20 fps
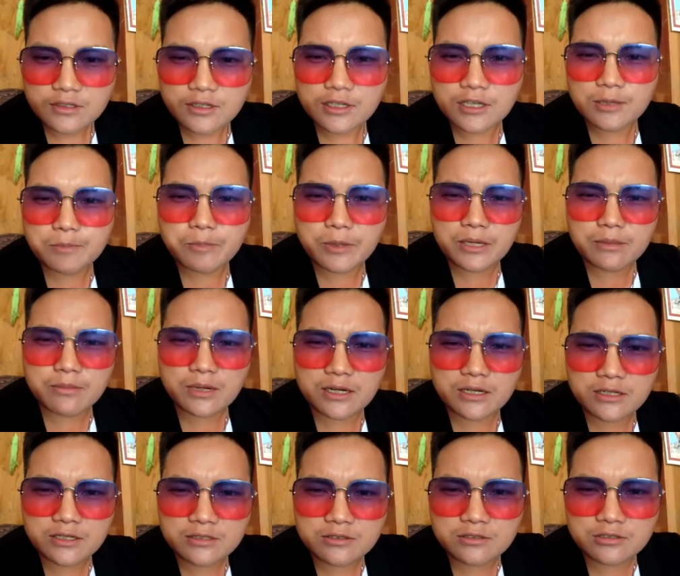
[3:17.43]
ê bé mà
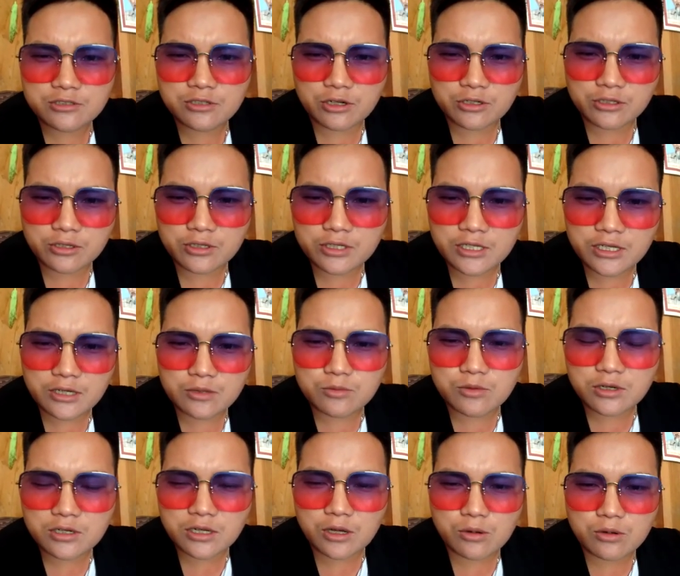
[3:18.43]
lý cho cho nhà
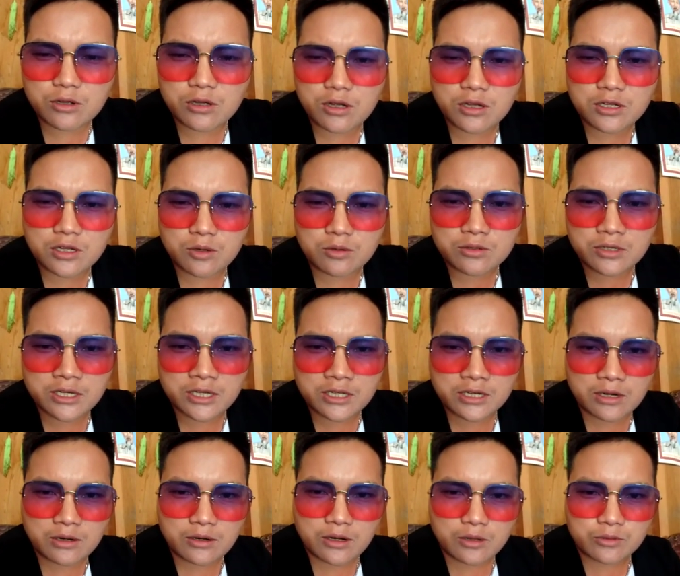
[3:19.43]
ua cọc kho cọc khe
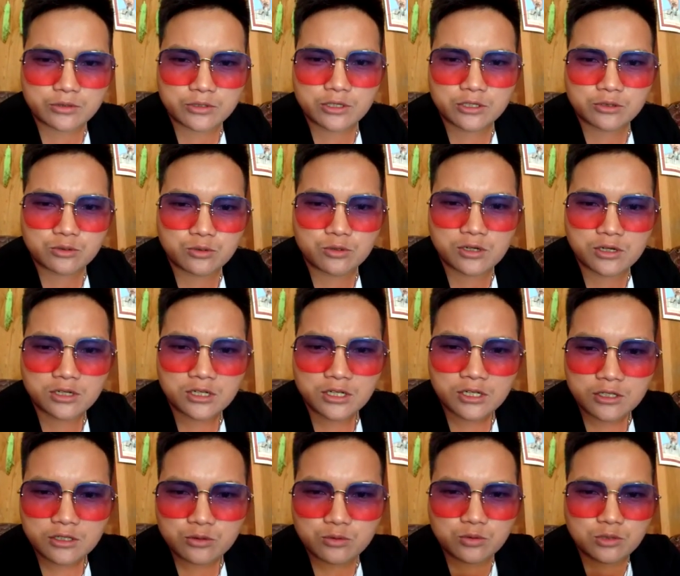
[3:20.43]
lào lào tia tua
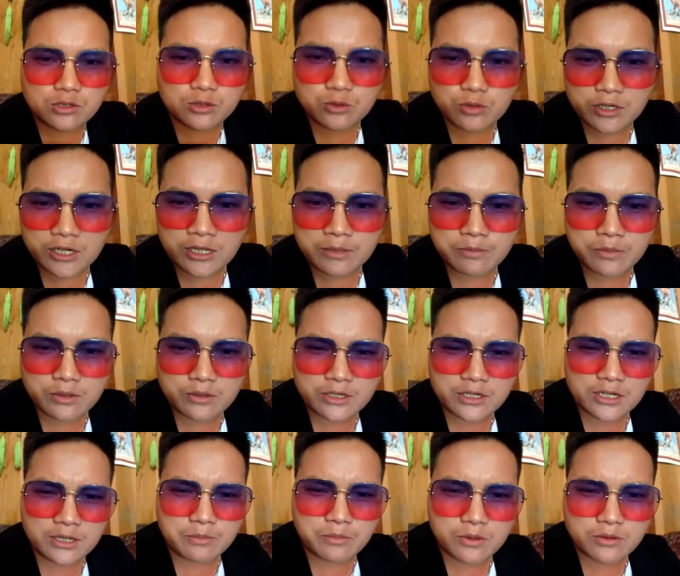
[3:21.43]
tua tua này mông
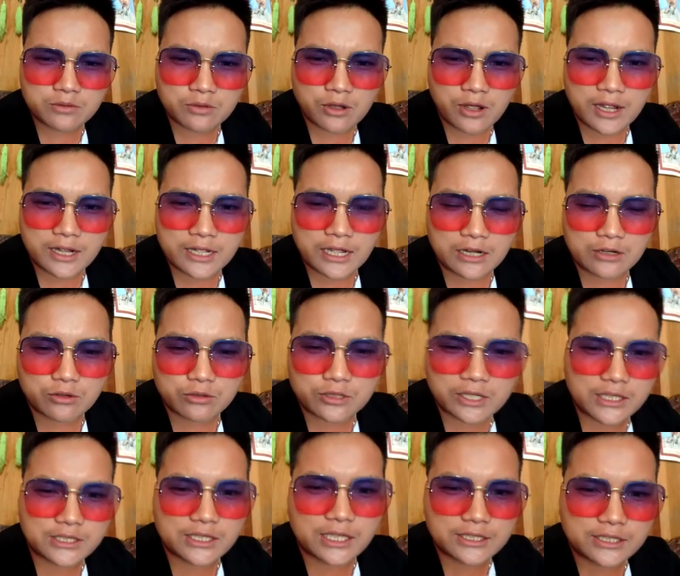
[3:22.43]
này mông nó à cả nó
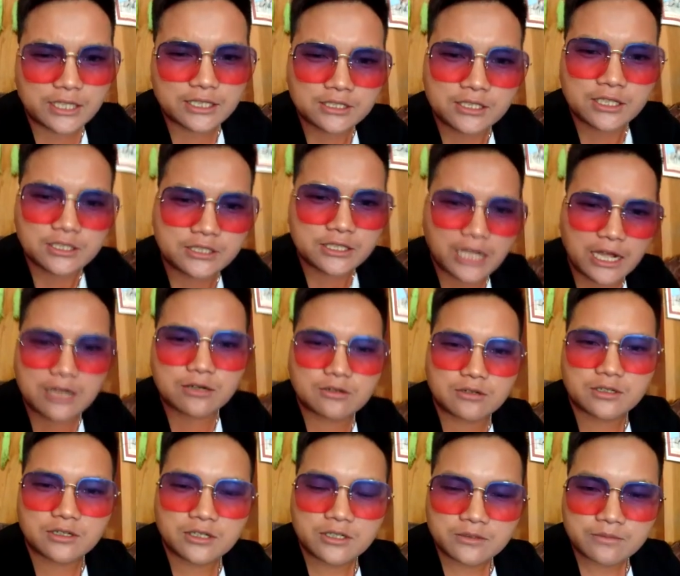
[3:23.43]
tan tan tan tan tan
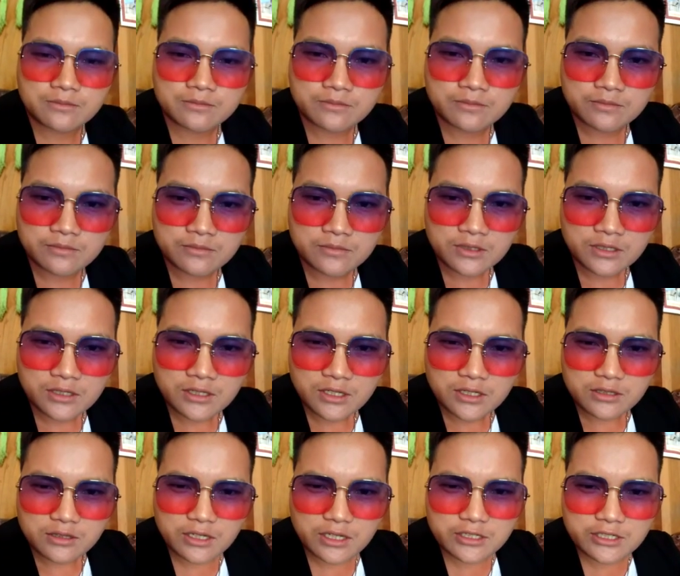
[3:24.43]
rồi
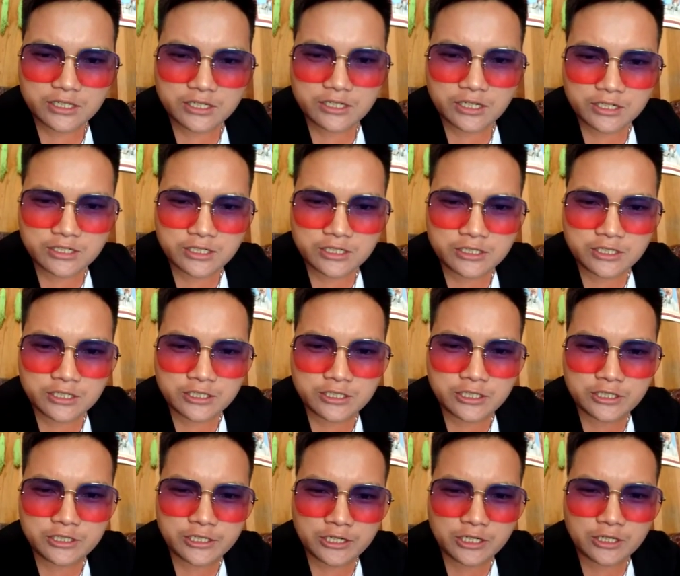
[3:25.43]
nè đi đi đi đi
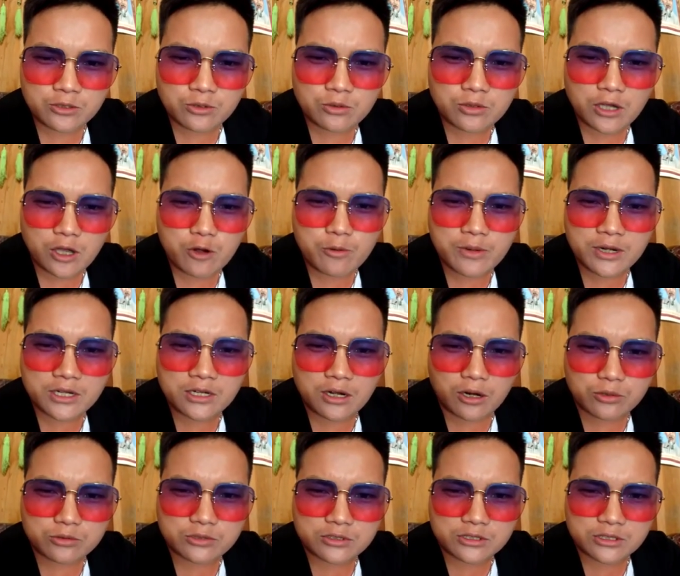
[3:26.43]
đi đi nó không mang
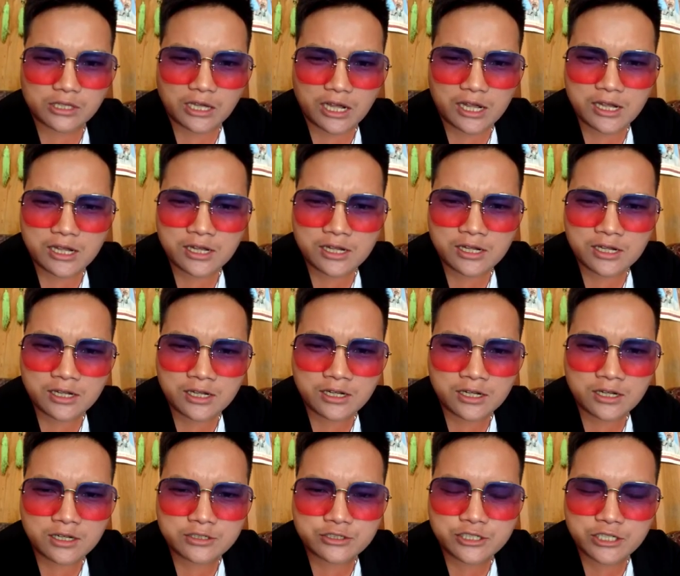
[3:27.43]
cầu ta
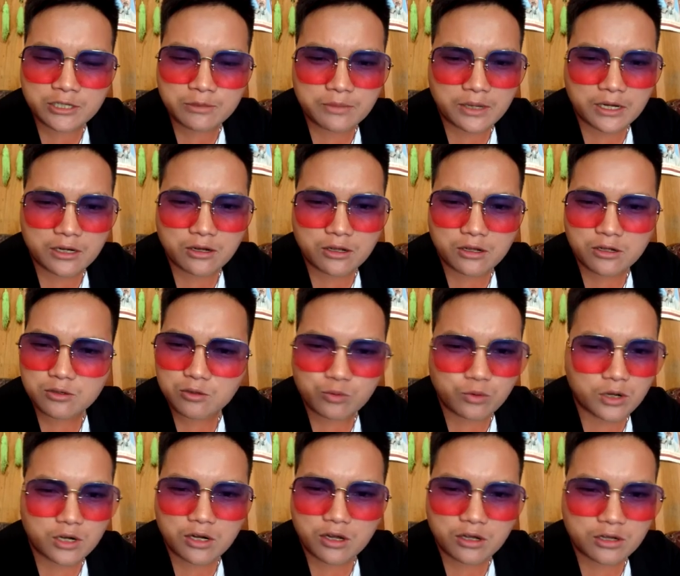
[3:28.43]
gì mà lọ
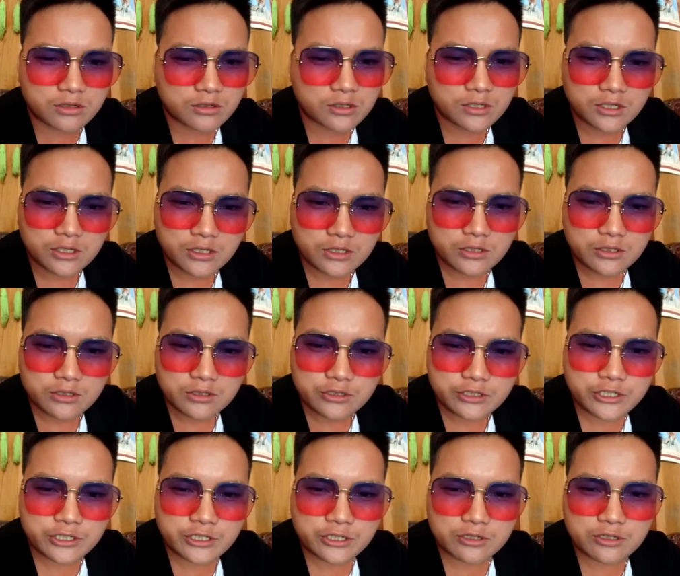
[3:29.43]
của lọ
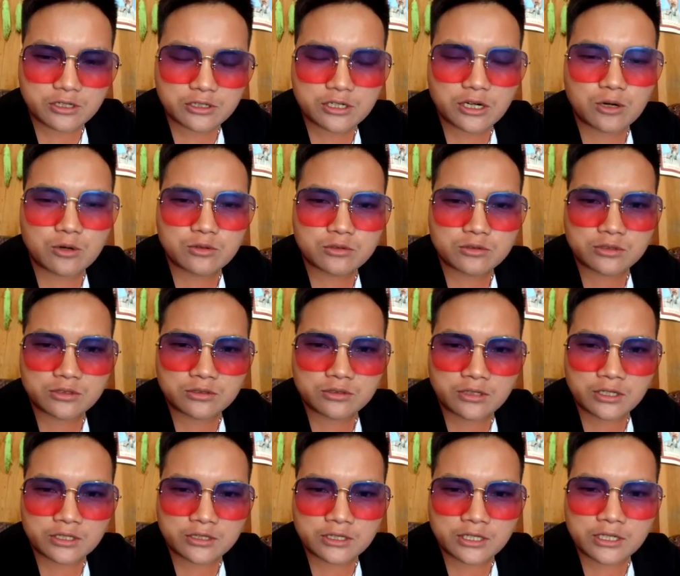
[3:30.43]
xí sợ được đâu
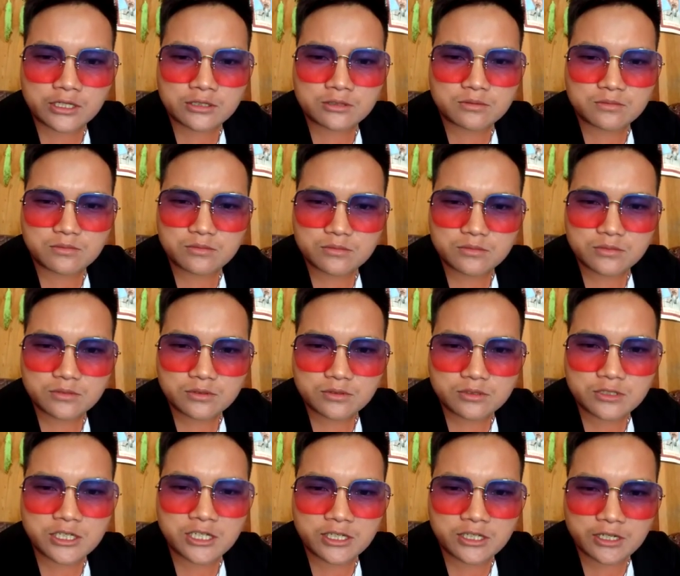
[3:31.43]
này tê
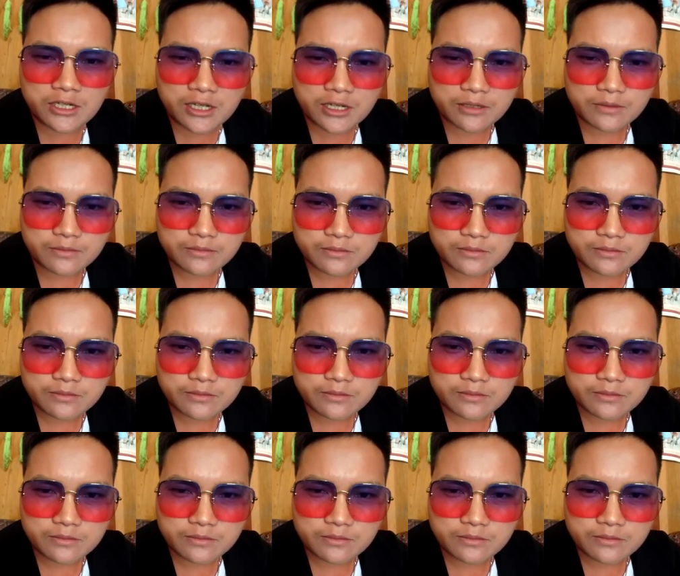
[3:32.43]
trì nè